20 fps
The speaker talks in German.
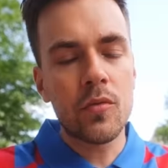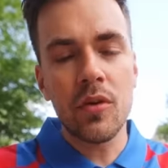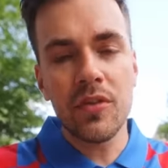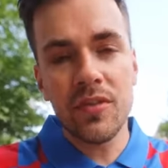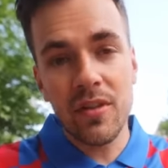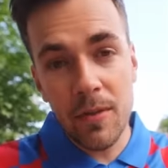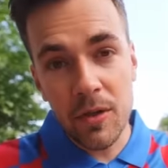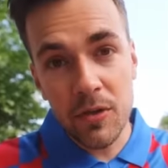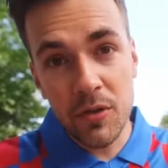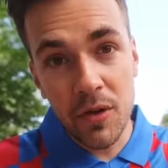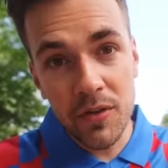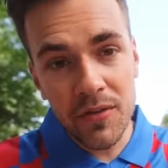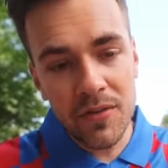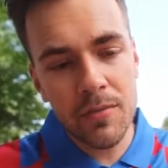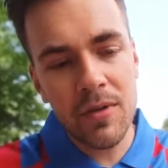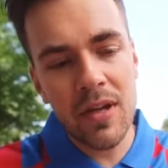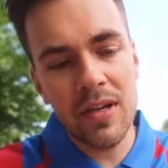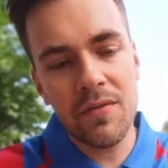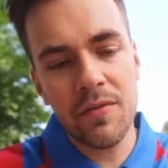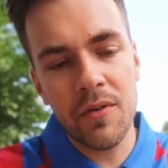Du hast aber
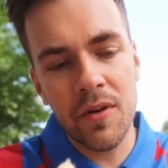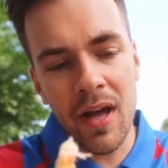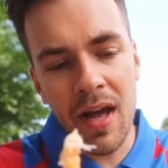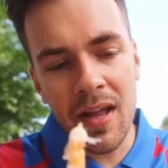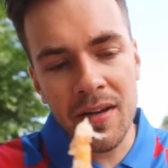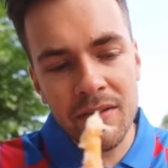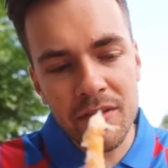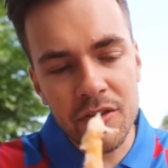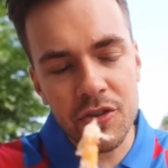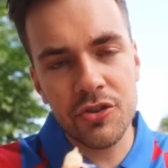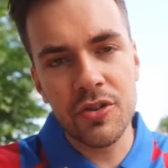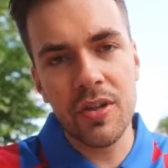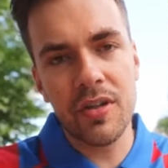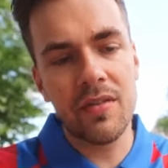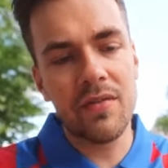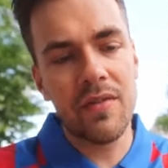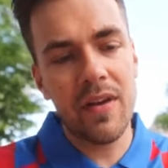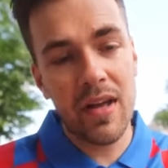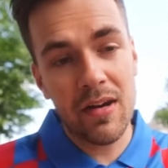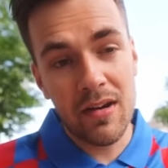trotzdem, da die von Hand
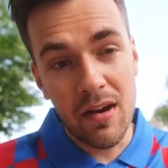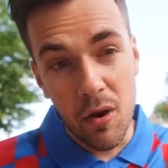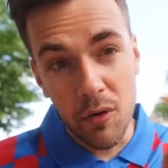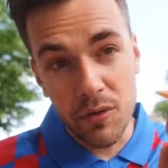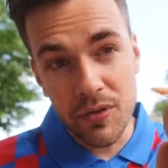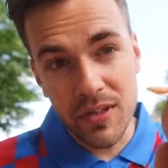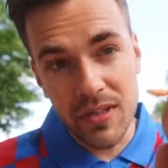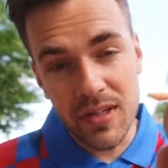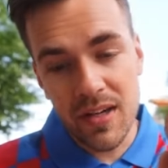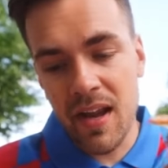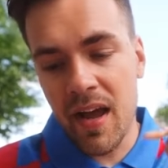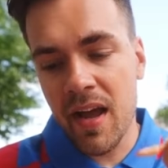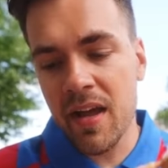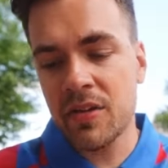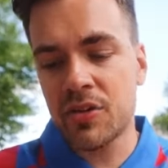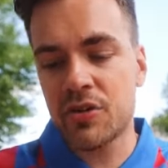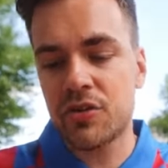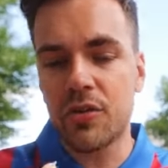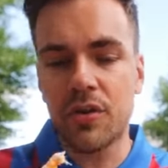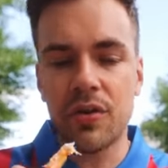geschnitten werden, auch die
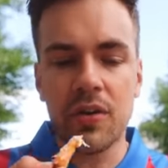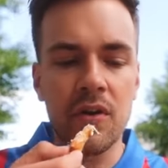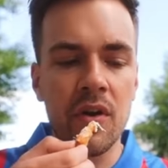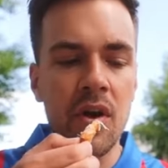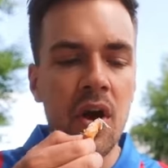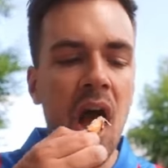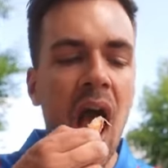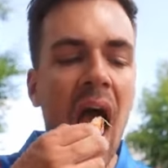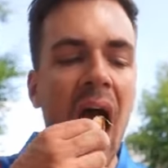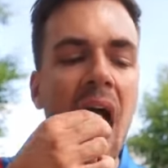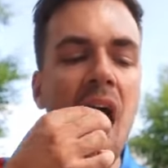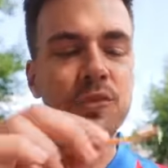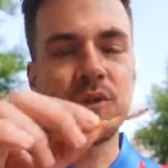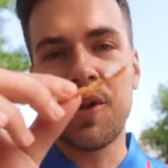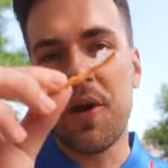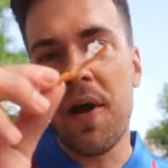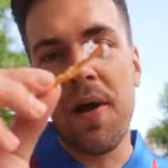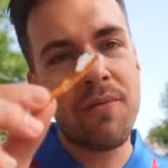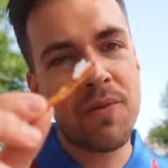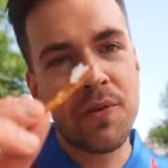kleinen Stücke noch, die
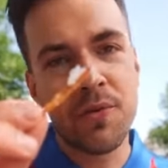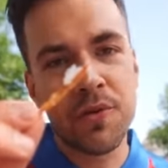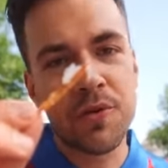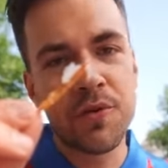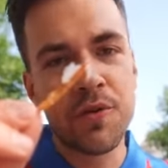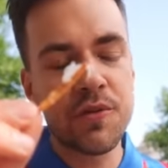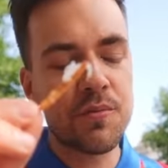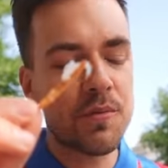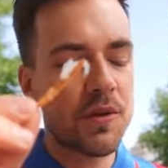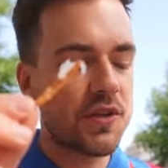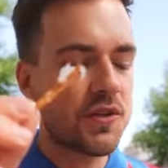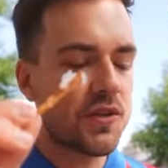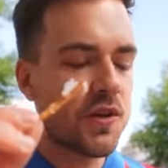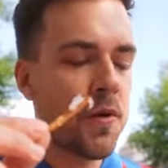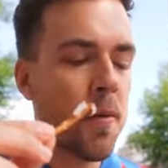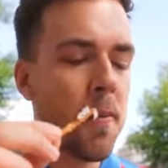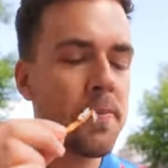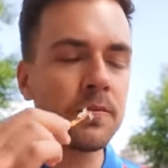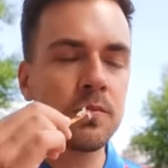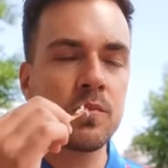dann einfach nur knusprig sind.